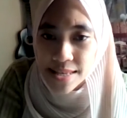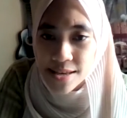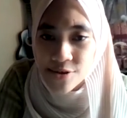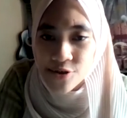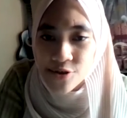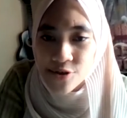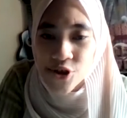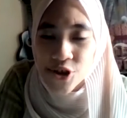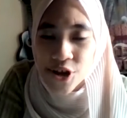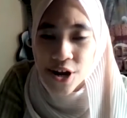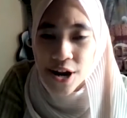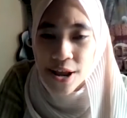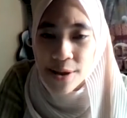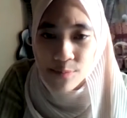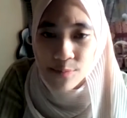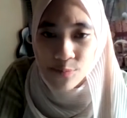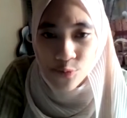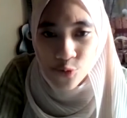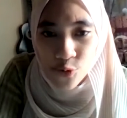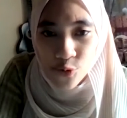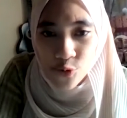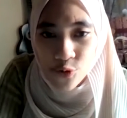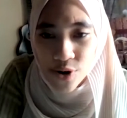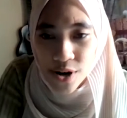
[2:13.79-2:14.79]
itu
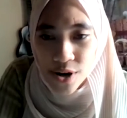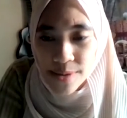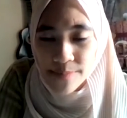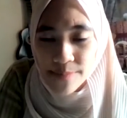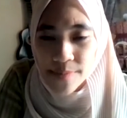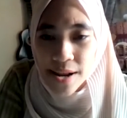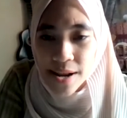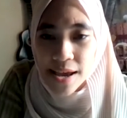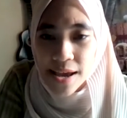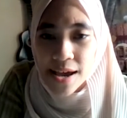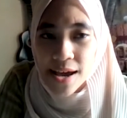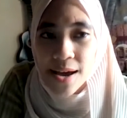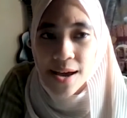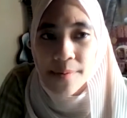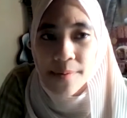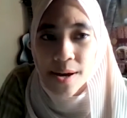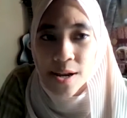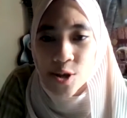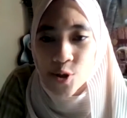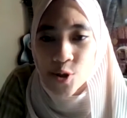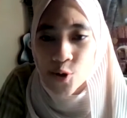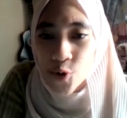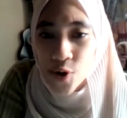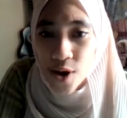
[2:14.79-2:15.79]
scrapbook dan mereka pada
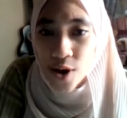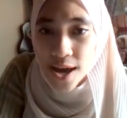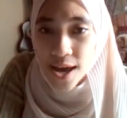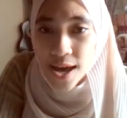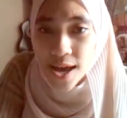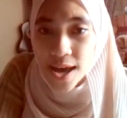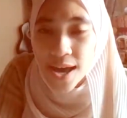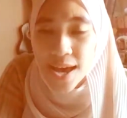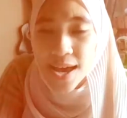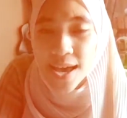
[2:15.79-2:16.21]
suka